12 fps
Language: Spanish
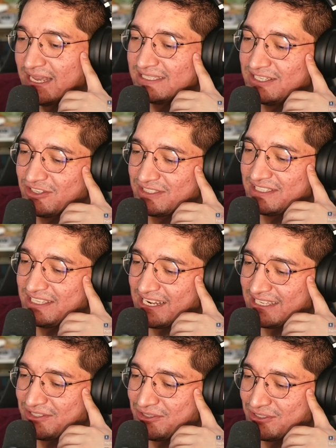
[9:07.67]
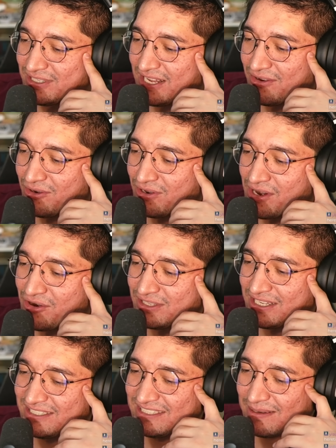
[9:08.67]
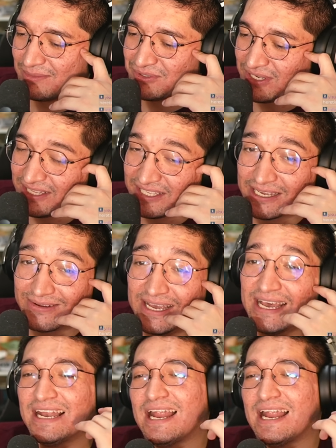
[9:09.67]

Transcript: Si no existiera eso, todo sería color de rosa y necesitamos un antihéroe.